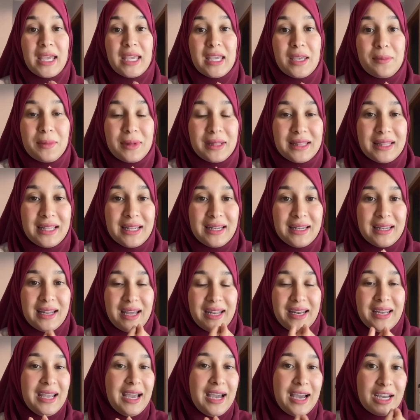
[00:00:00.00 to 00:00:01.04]
يمدلنا
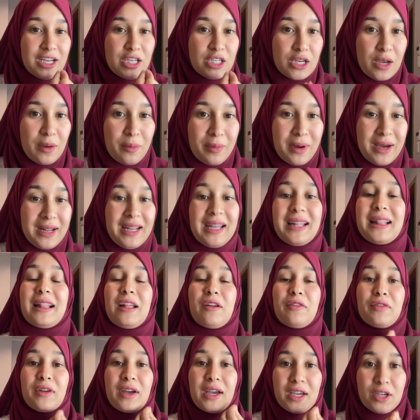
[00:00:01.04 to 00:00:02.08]
ريحة شابة ريحة
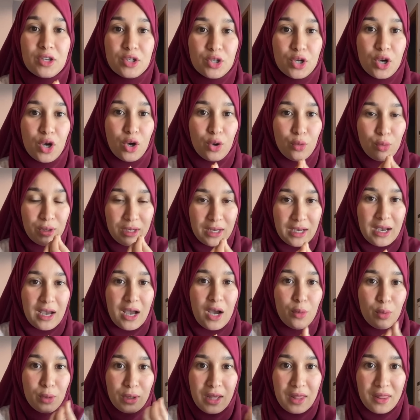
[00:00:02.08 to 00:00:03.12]
لافخيشوغ
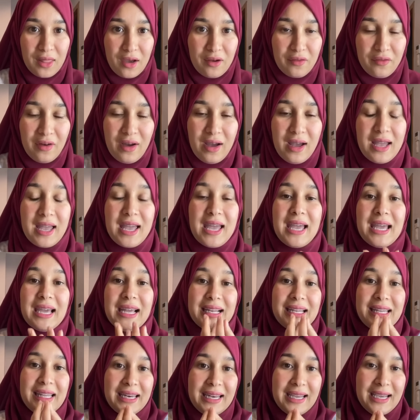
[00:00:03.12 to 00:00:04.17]
ونقاء ونظافة
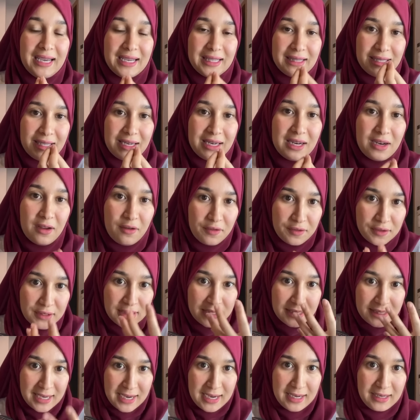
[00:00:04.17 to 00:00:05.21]
لريحة
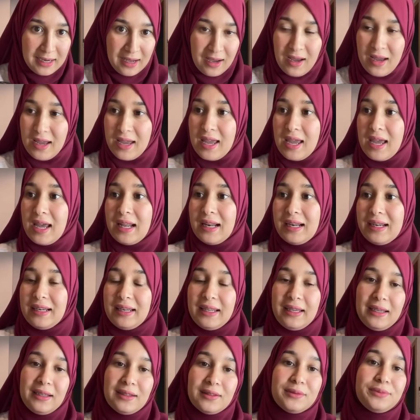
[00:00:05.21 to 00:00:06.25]
النفس تاعنا
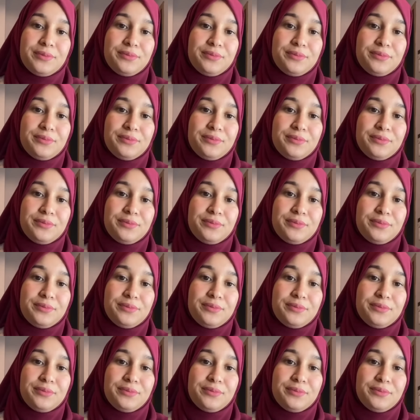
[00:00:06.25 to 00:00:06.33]
اللي